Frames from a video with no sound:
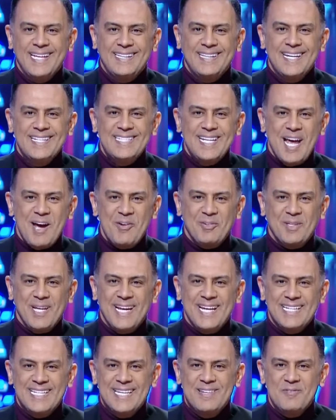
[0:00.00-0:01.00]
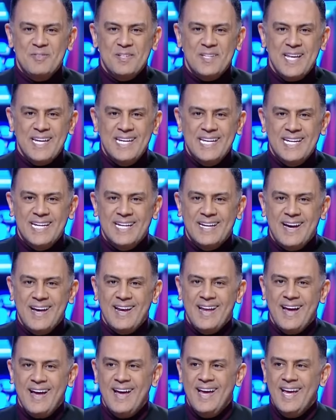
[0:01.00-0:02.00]
39 في تاريخ
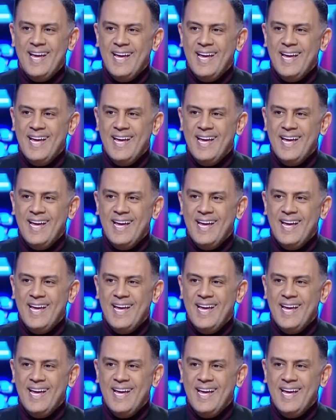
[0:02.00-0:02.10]
القلعه